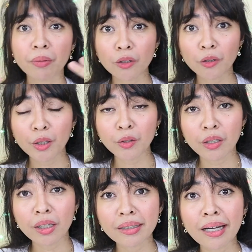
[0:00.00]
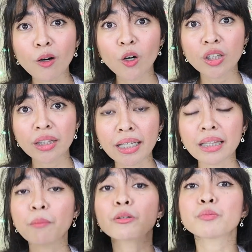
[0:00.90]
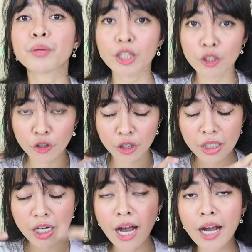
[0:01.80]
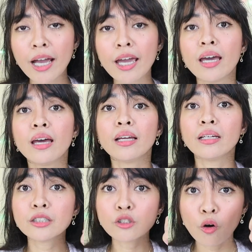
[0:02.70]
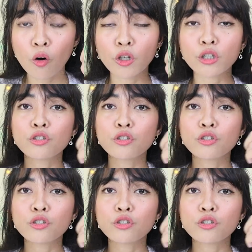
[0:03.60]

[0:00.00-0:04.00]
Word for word: Patiin nyo lang ng konti. Tapos pwede nyo na siyang isuot.